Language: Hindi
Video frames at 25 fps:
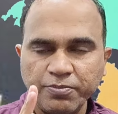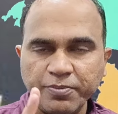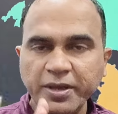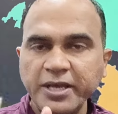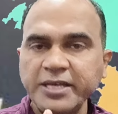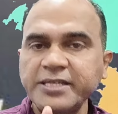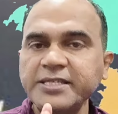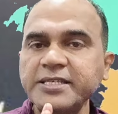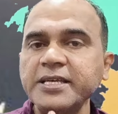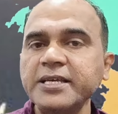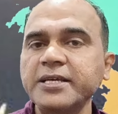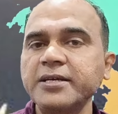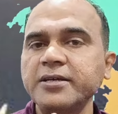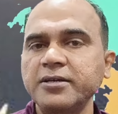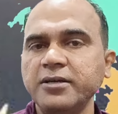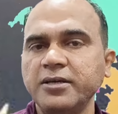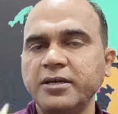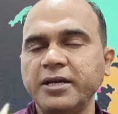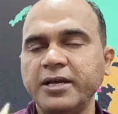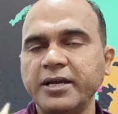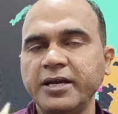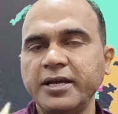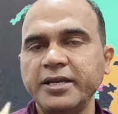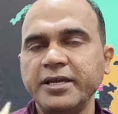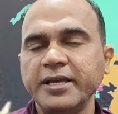बेसिक
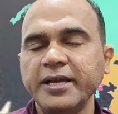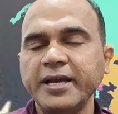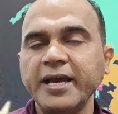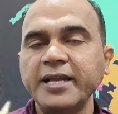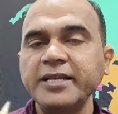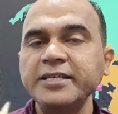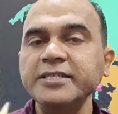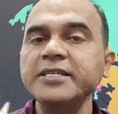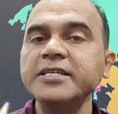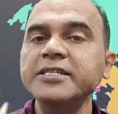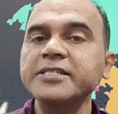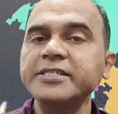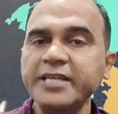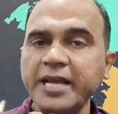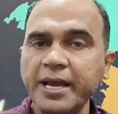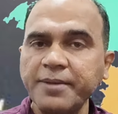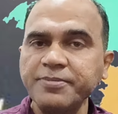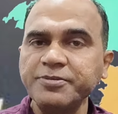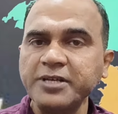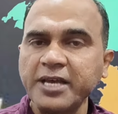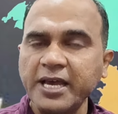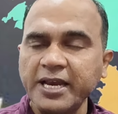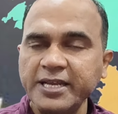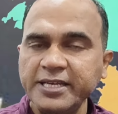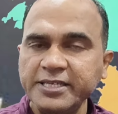ये कह लीजिए
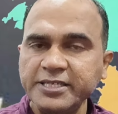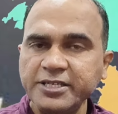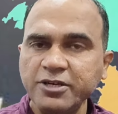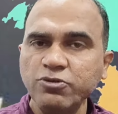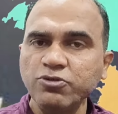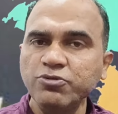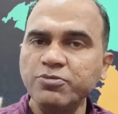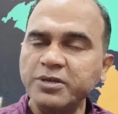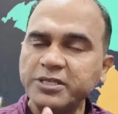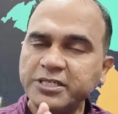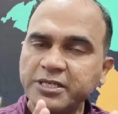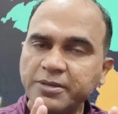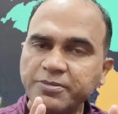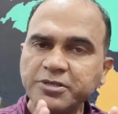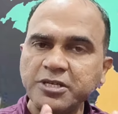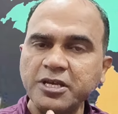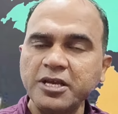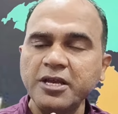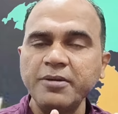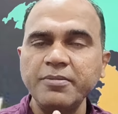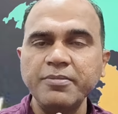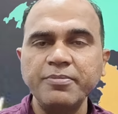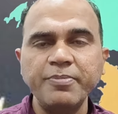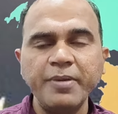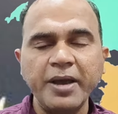स्टेप्स कह लीजिए उनमें सबसे
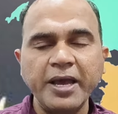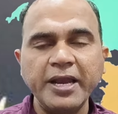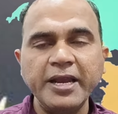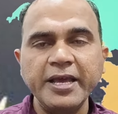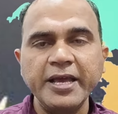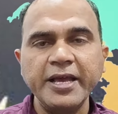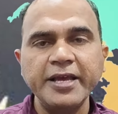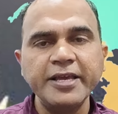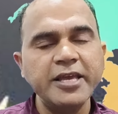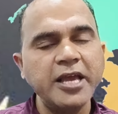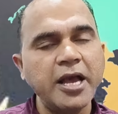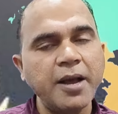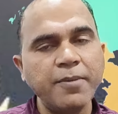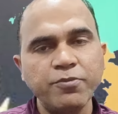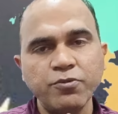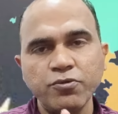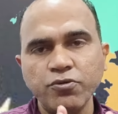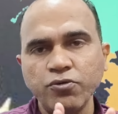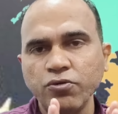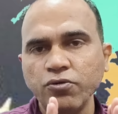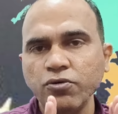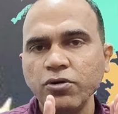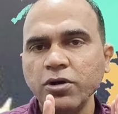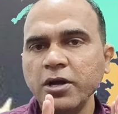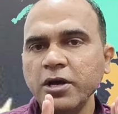पहले है कि
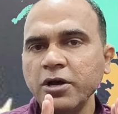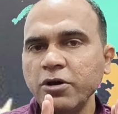आपको